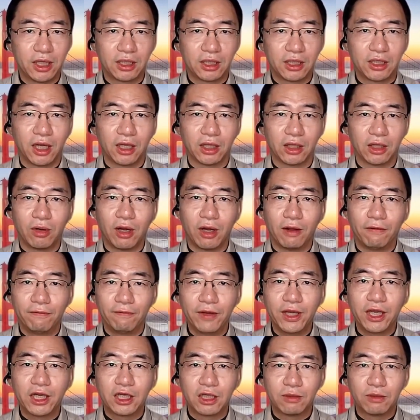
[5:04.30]
在现场的话，
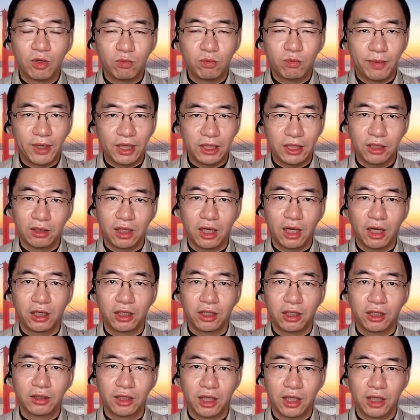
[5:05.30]
为什么不把小男
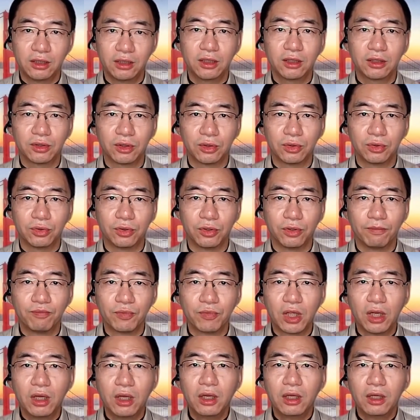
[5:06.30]
孩带到男厕所去？
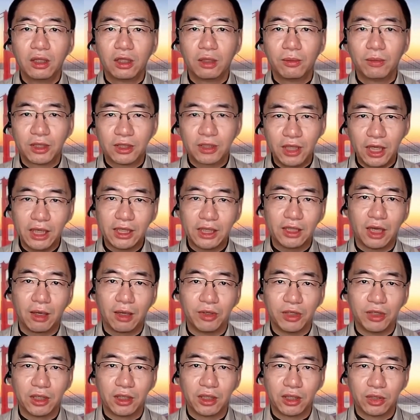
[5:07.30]
那么再
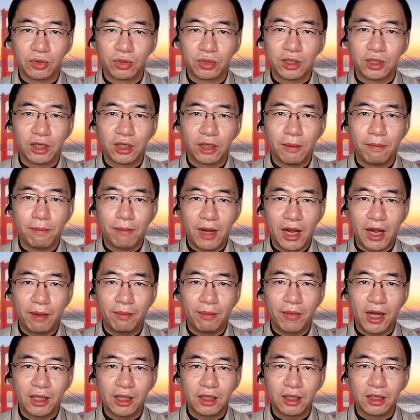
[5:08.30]
下面一个呢，就是这个
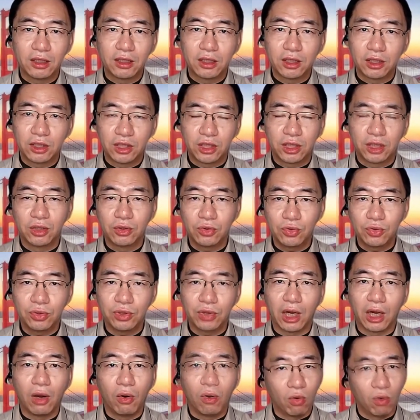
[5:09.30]
妈妈的这个情
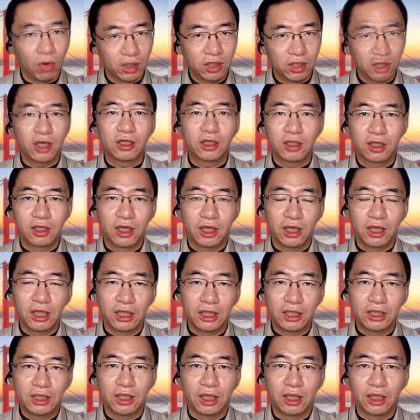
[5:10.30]
绪啊，我仍然是可
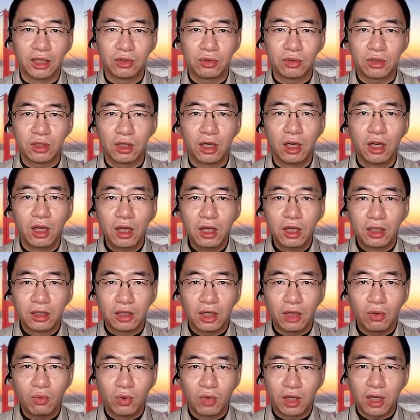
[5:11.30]
以理解的。就是
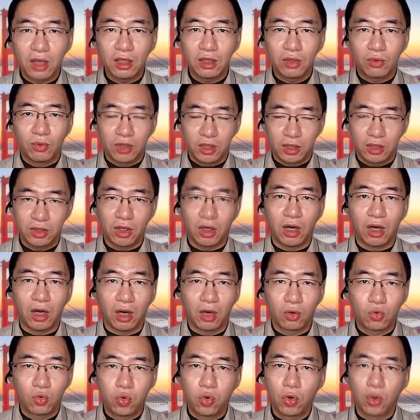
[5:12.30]
当我看到我的小
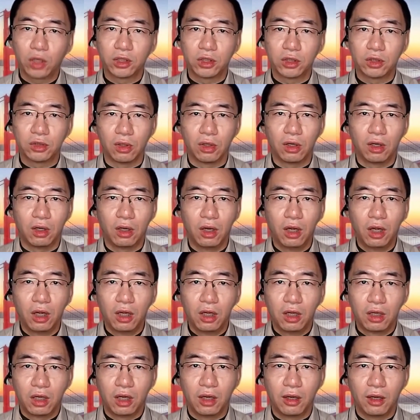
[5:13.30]
孩哭了的时候，
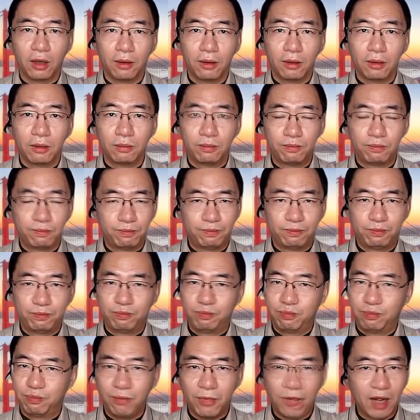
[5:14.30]
呃。
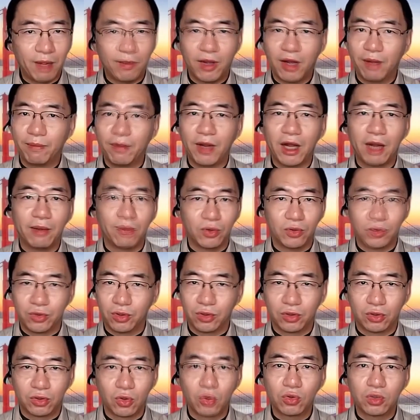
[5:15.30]
妈妈、爸爸，我
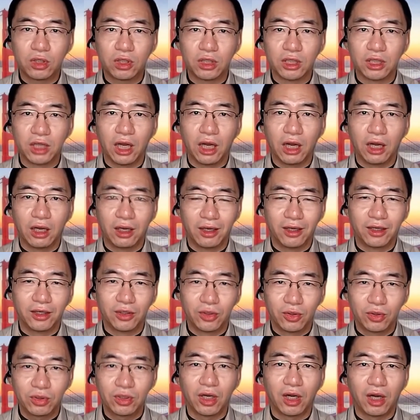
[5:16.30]
觉得都是一样
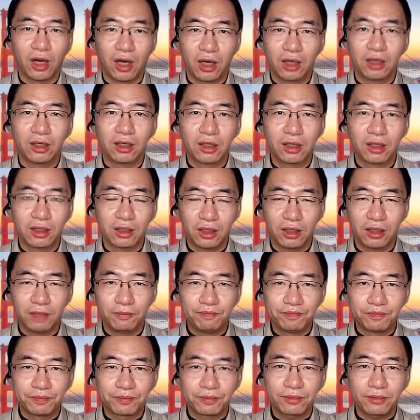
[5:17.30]
啊。有小孩的人可
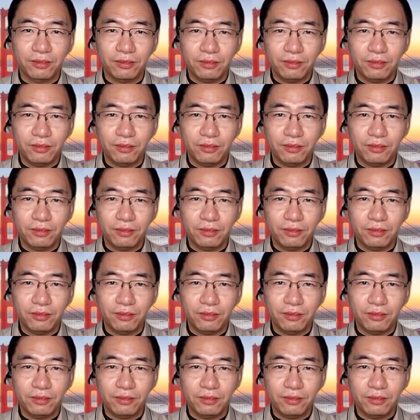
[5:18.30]
能